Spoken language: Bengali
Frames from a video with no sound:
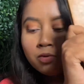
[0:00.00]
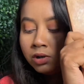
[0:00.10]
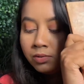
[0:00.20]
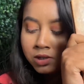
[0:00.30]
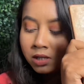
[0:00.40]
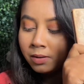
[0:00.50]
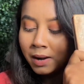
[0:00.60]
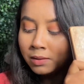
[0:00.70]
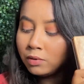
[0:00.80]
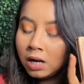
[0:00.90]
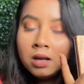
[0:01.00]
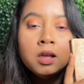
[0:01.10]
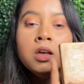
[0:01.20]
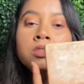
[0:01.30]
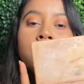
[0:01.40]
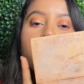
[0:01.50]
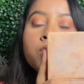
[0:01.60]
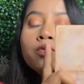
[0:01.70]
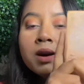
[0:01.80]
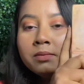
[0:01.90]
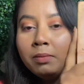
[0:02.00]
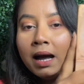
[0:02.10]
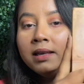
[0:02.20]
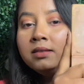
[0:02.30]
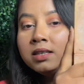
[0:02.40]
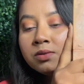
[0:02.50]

বলে বোঝাতে পারবো না তো ইউ ক্যান বাই দিস